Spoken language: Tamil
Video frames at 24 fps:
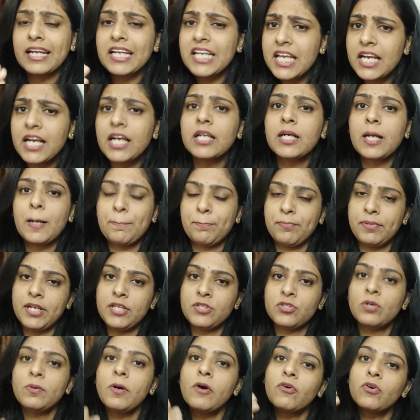டெக்னிக்கல்
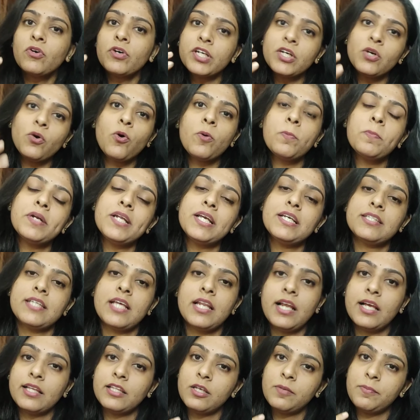கம்பெனிஸும் அவங்களுடைய
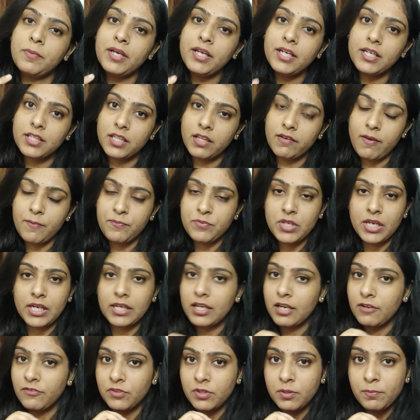ஓப்பனிங்ஸ் எல்லாத்தையுமே இந்த
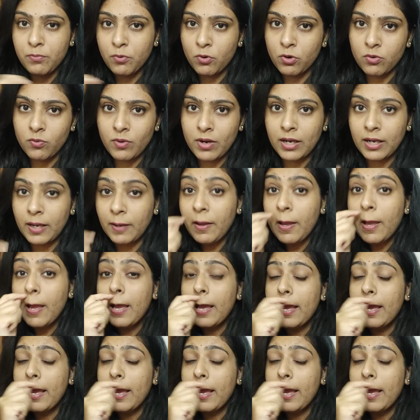வெப்சைட்டில் வந்து போடுவாங்க